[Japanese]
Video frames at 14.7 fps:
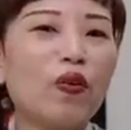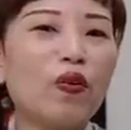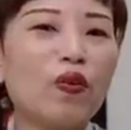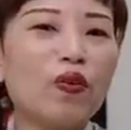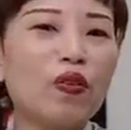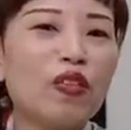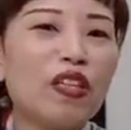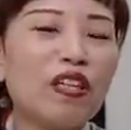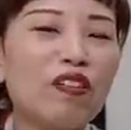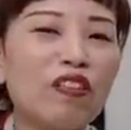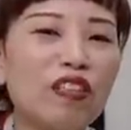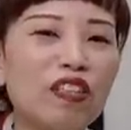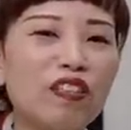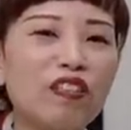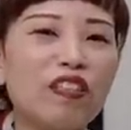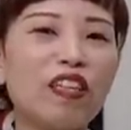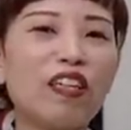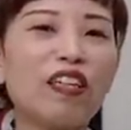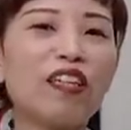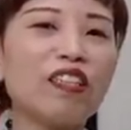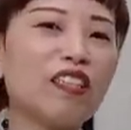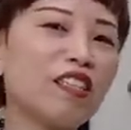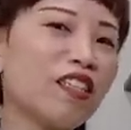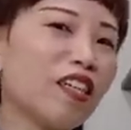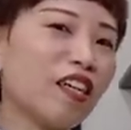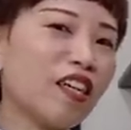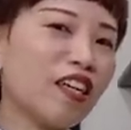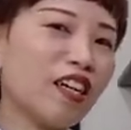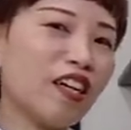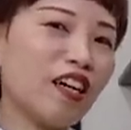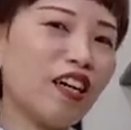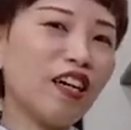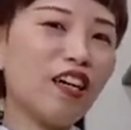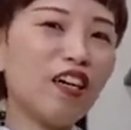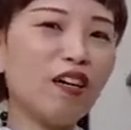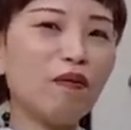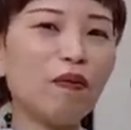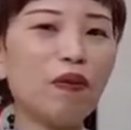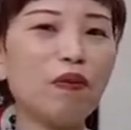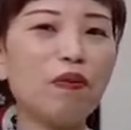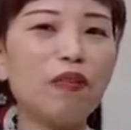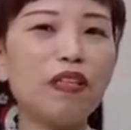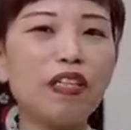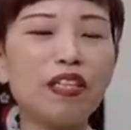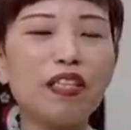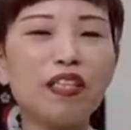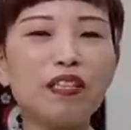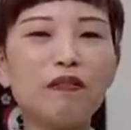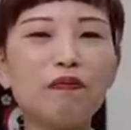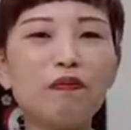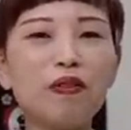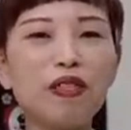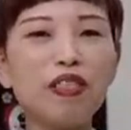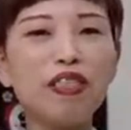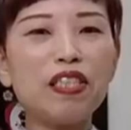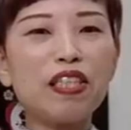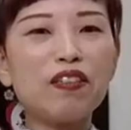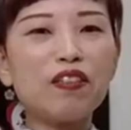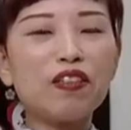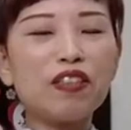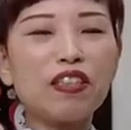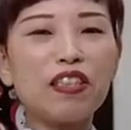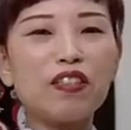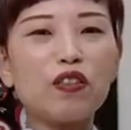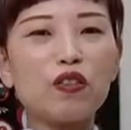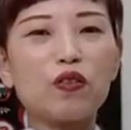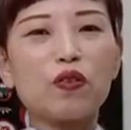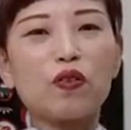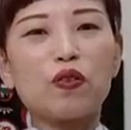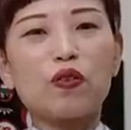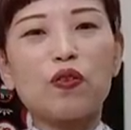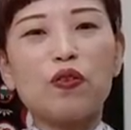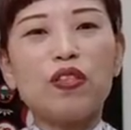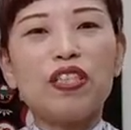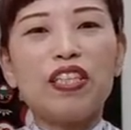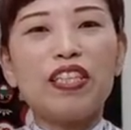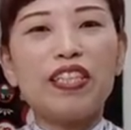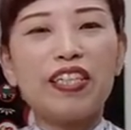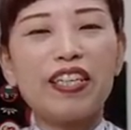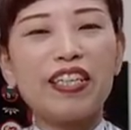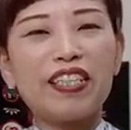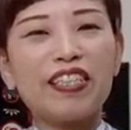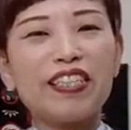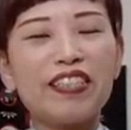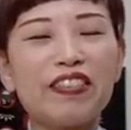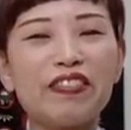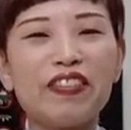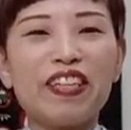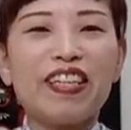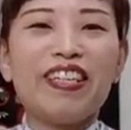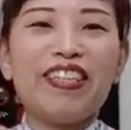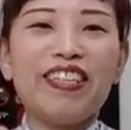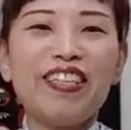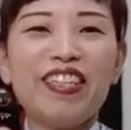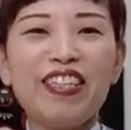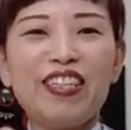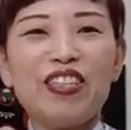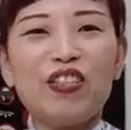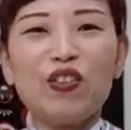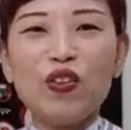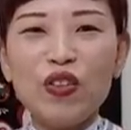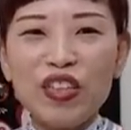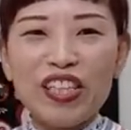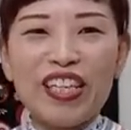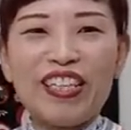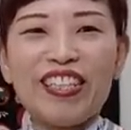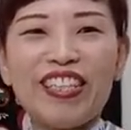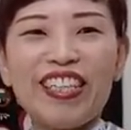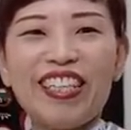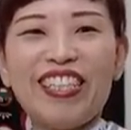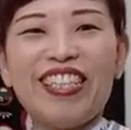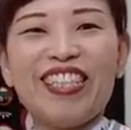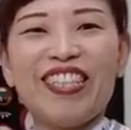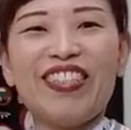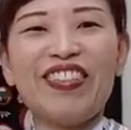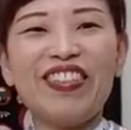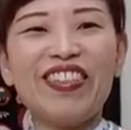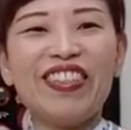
ノスタルジックな感じで半幅帯で新品になるってちょっとどいねって感じよねどいねってやつよ